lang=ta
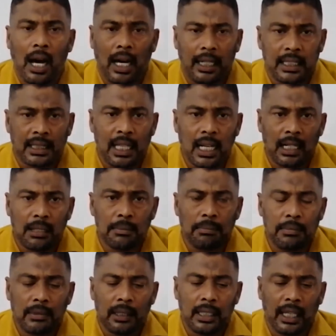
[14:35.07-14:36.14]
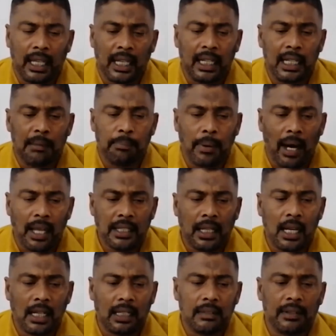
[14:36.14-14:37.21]
அரசாங்கம் எங்களை
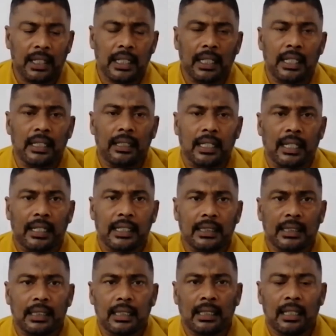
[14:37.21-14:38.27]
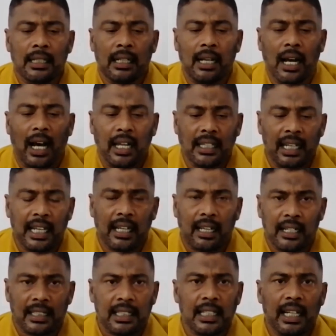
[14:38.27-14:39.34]
பாதுகாக்க வேண்டிய இந்த அரசு அதிலே
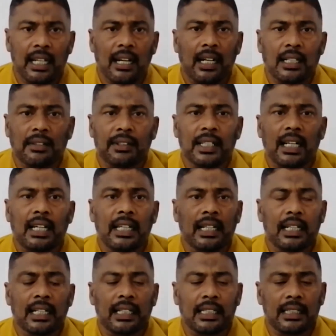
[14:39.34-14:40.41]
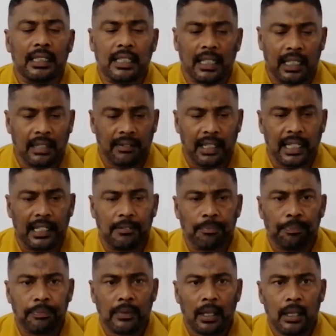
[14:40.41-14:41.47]
கரிசனை காட்டுவதாக எங்களுக்கு தெரியவில்லை
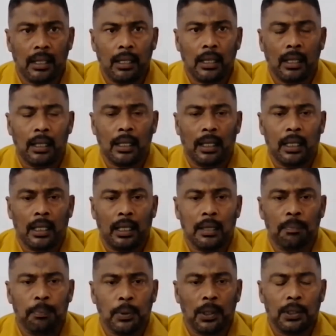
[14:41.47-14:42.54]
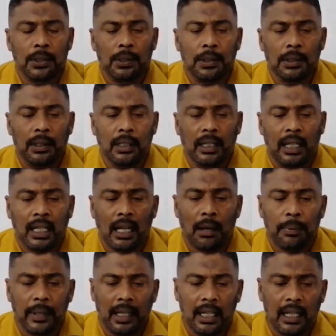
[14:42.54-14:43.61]
இப்போது
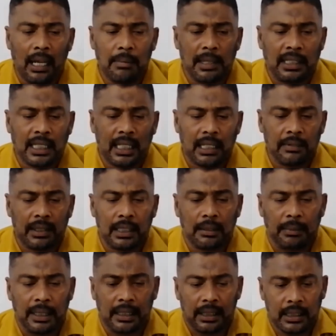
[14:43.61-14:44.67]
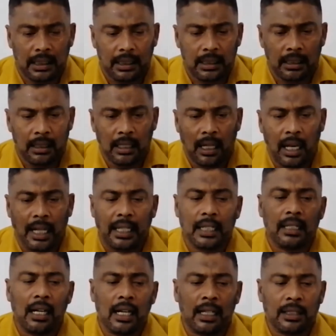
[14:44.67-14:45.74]
நிக்காக இல்லாமல் செய்ய வேண்டும் என்று
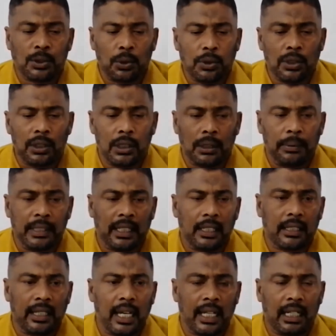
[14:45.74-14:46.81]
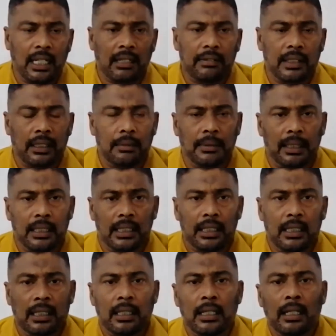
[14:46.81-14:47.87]
அதற்காக சுற்று நிருபத்தை தயாரிக்க வேண்டும் என்று
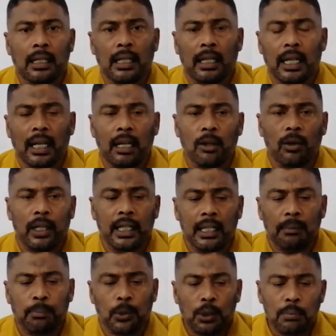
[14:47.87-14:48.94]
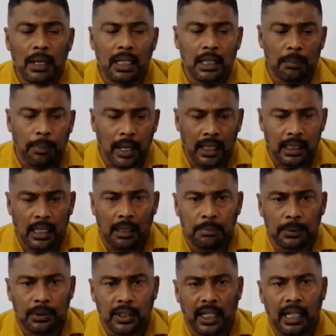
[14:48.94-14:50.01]
எங்களுடைய பொதுமக்கள்
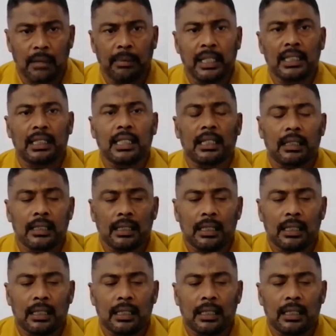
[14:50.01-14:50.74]
பாதுகாப்புத்துறை அமைச்சர்